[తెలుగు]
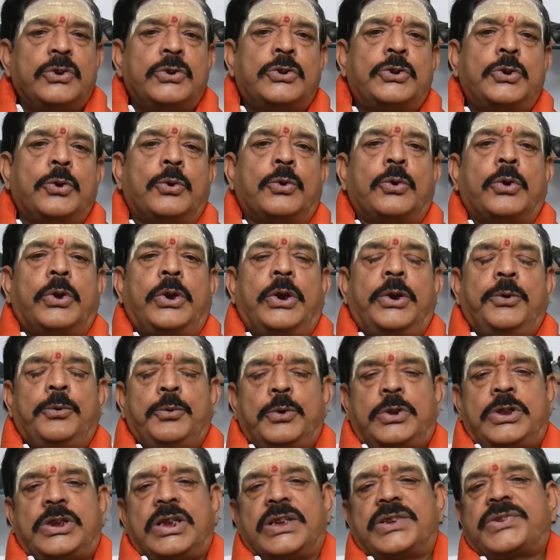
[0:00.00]
శుక్రుడు
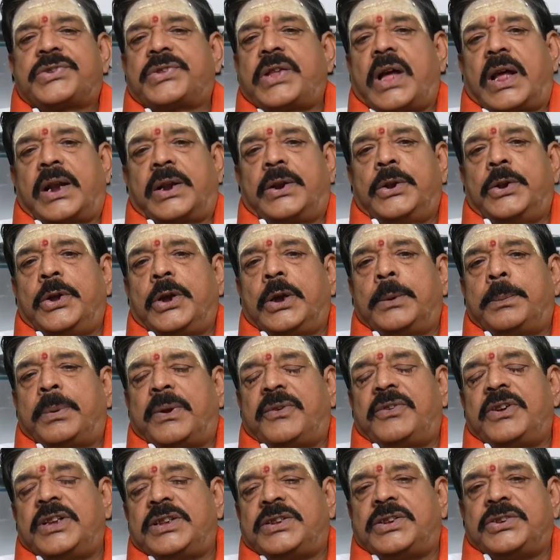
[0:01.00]
ఉచ్చస్థానంలోకి
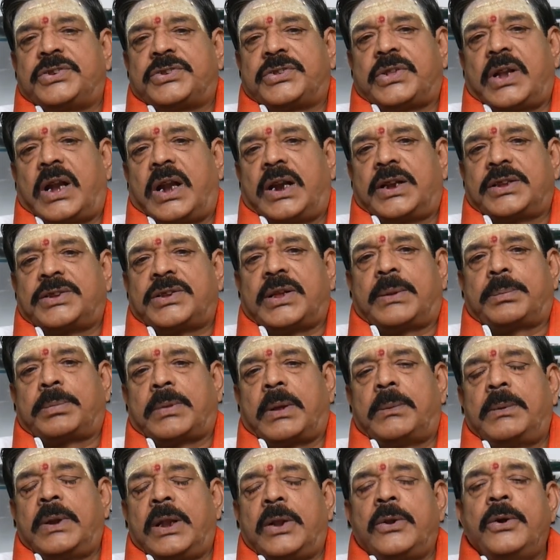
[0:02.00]
ప్రవేశిస్తున్నాడు
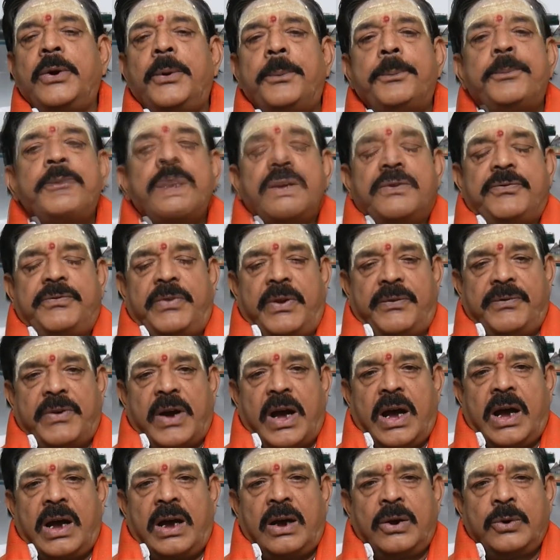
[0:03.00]
సప్తమంలో
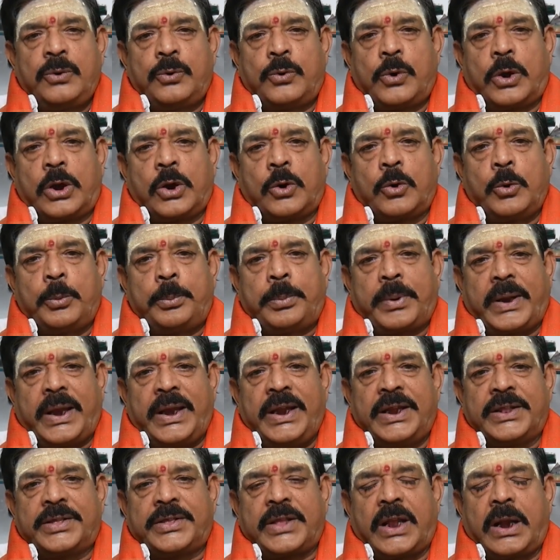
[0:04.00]
వివాహం కొరకు
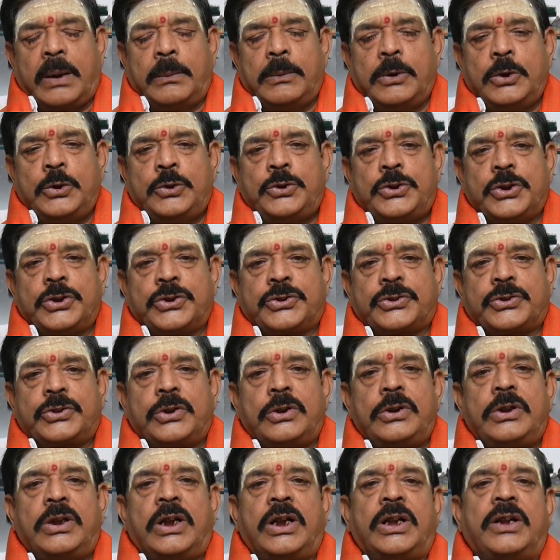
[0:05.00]
ప్రయత్నములు
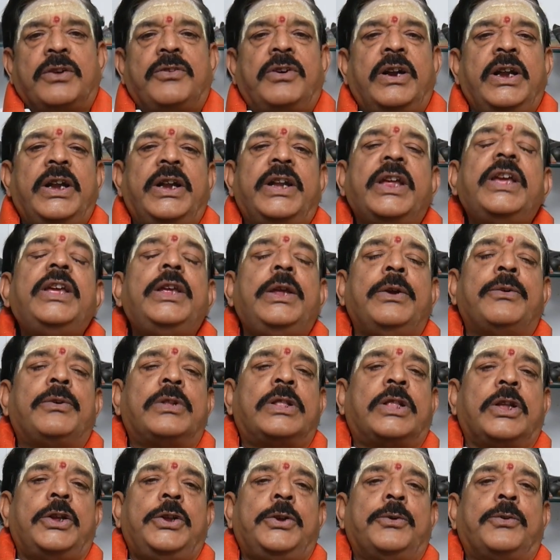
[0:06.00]
చేస్తున్నటువంటి
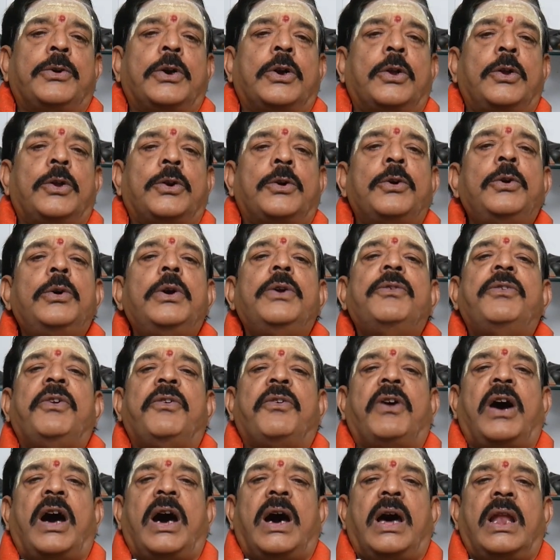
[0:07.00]
యువత యువకులకు
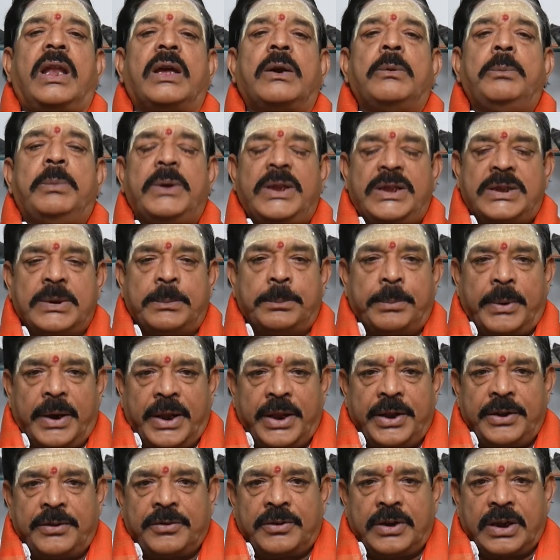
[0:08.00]
వివాహాలకు బీజం
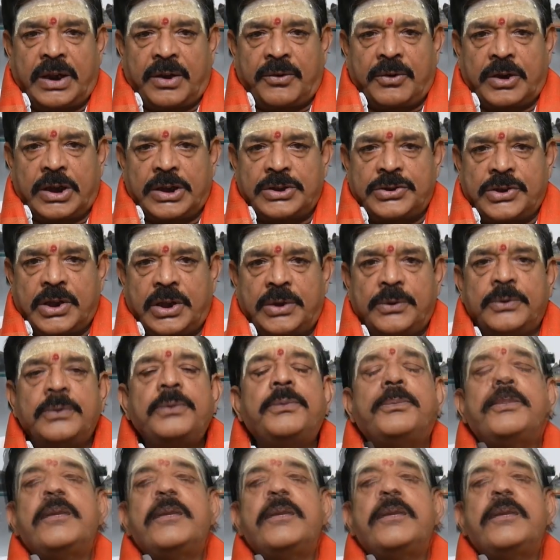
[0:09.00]
పడేటువంటి అవకాశాలు